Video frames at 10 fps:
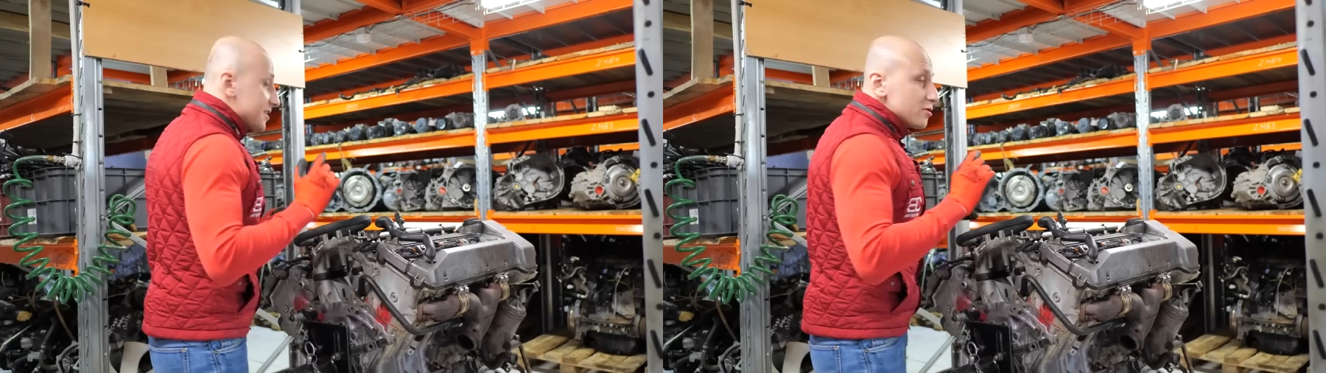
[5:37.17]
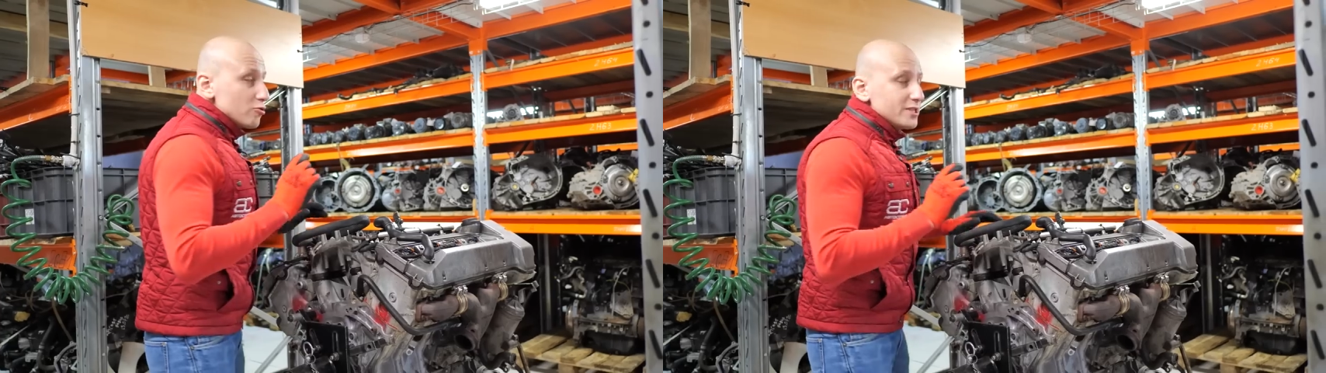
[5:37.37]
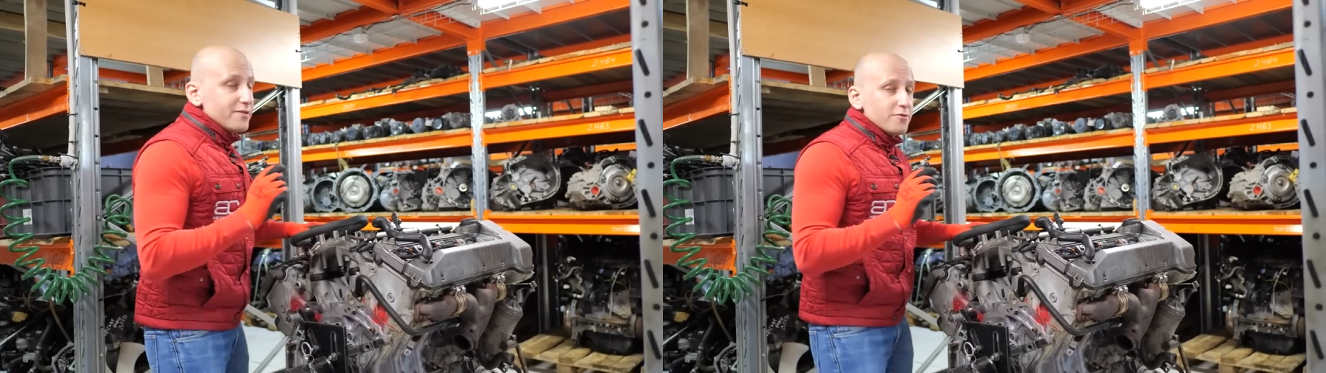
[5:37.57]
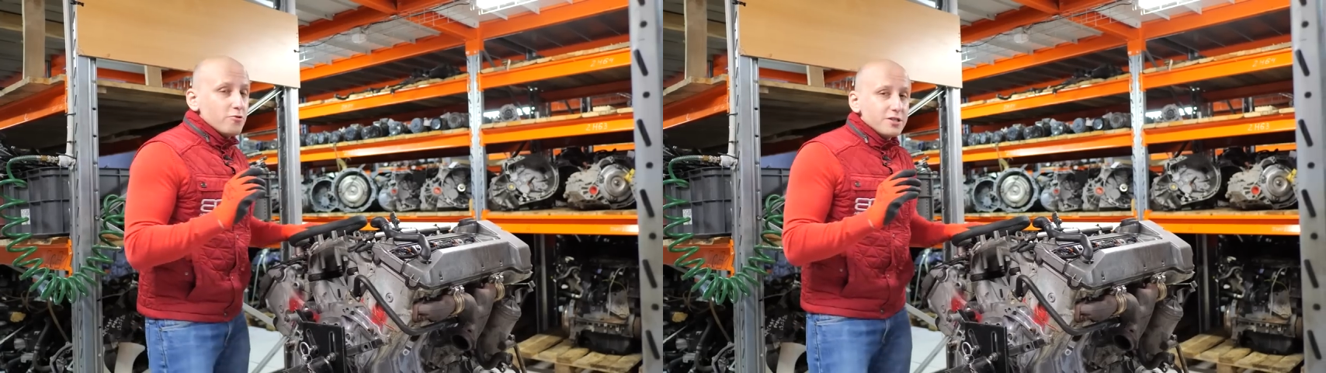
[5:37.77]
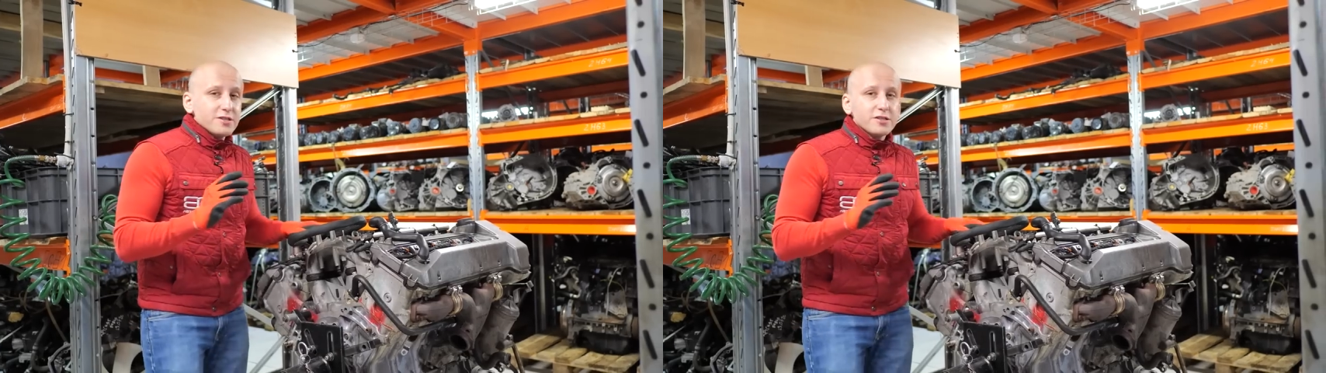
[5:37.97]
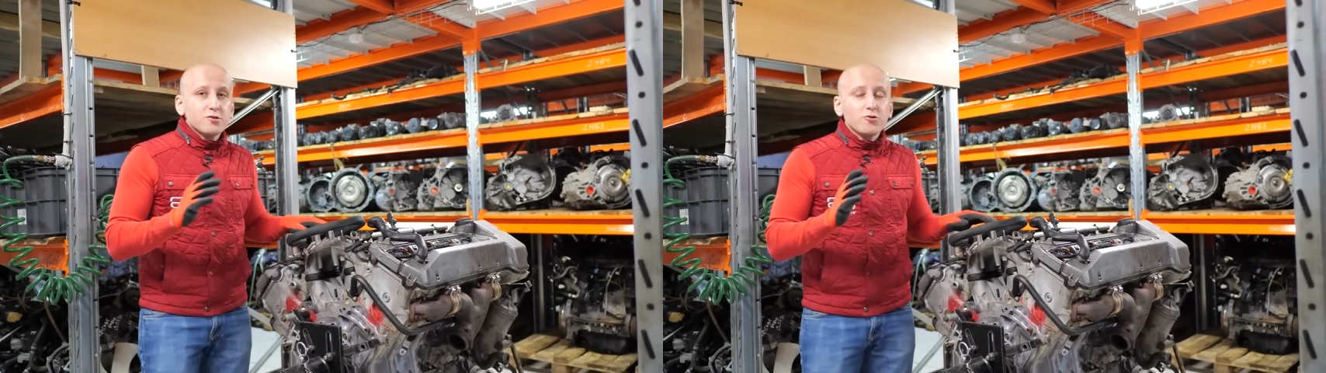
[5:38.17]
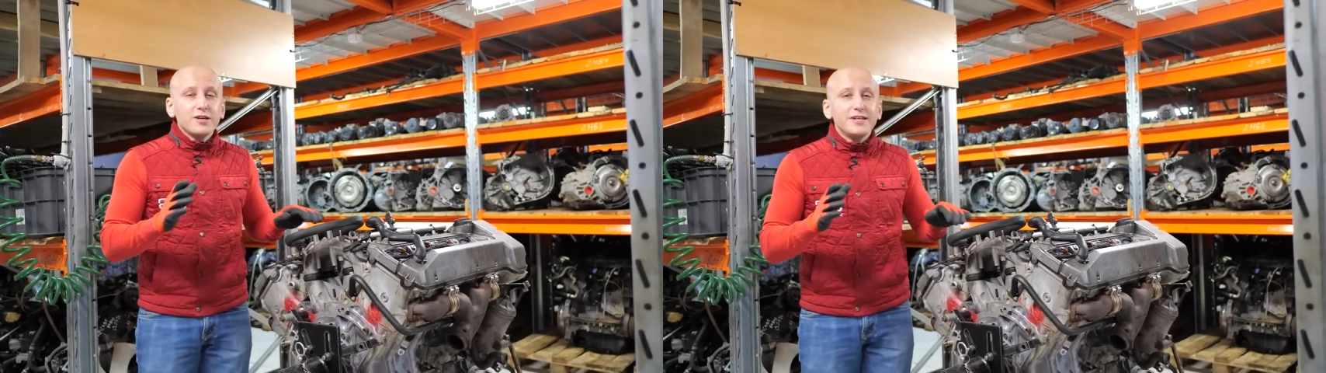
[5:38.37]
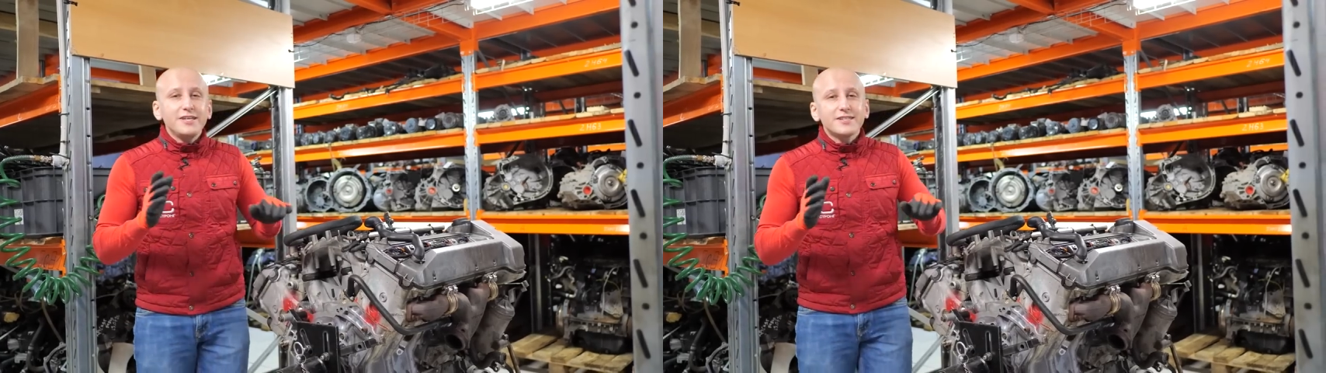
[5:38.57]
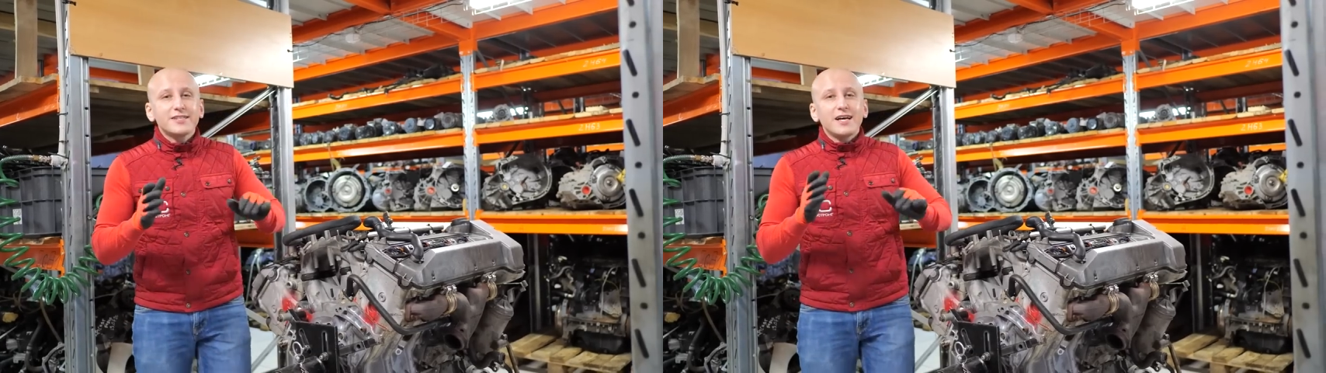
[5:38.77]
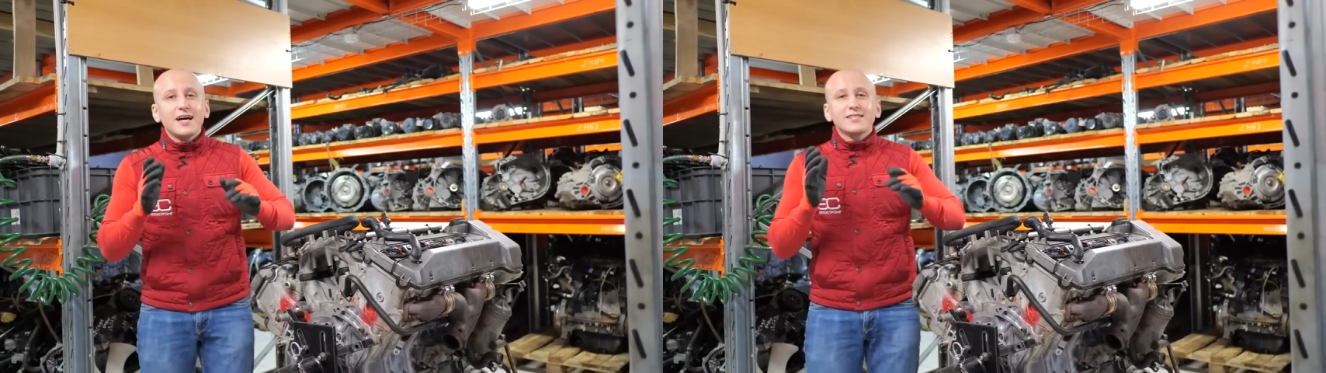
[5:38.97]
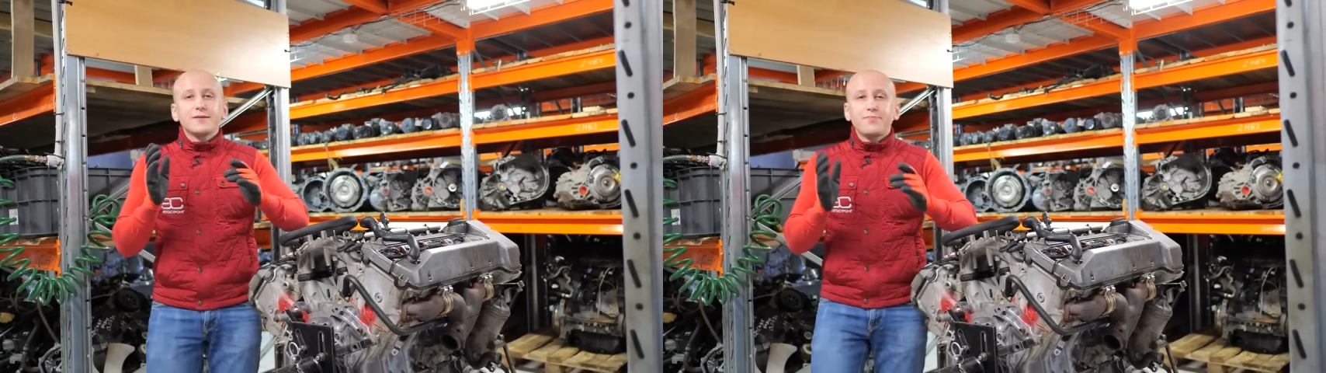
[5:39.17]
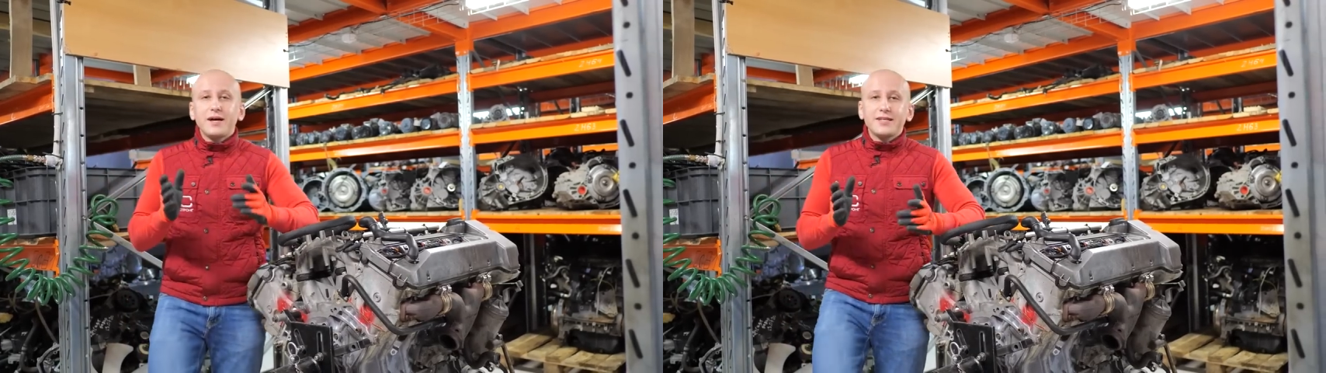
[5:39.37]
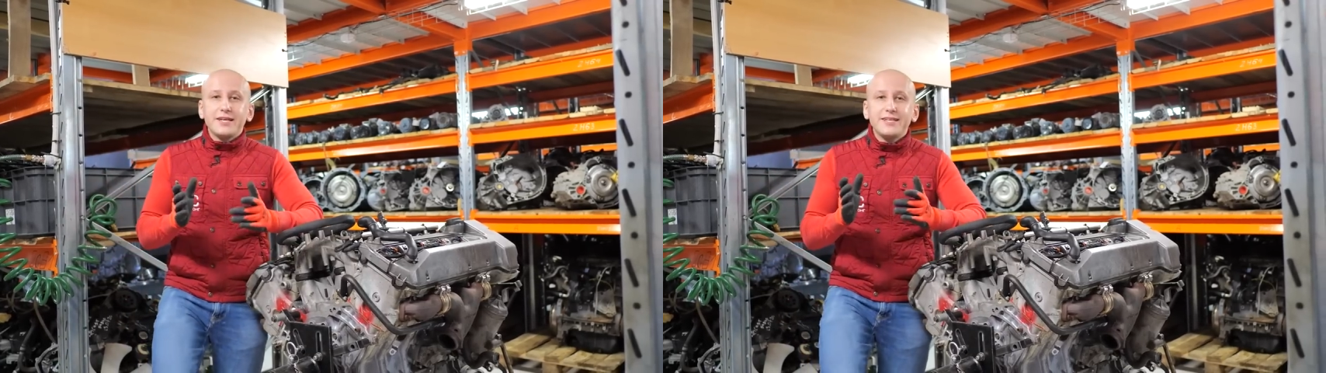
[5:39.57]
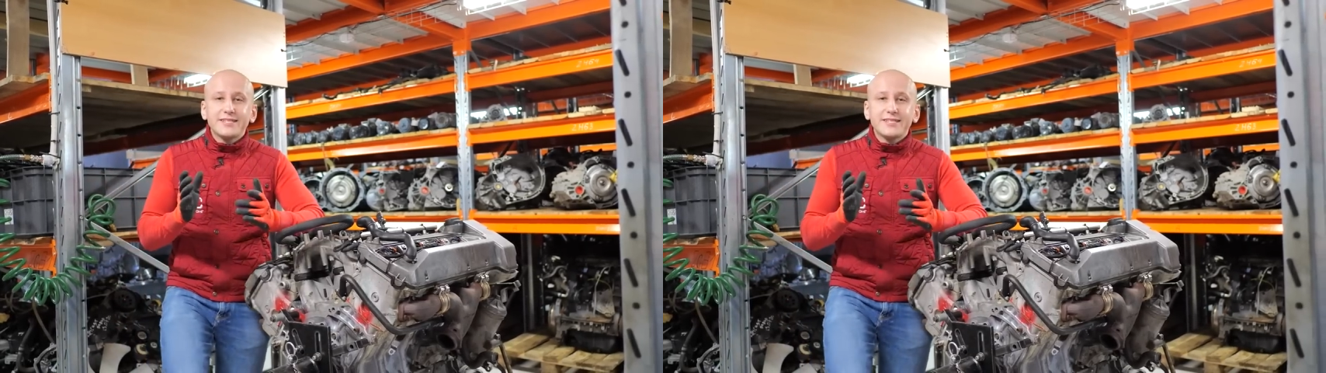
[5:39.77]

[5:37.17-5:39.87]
Этот дроссель выходит из строя из-за осыпания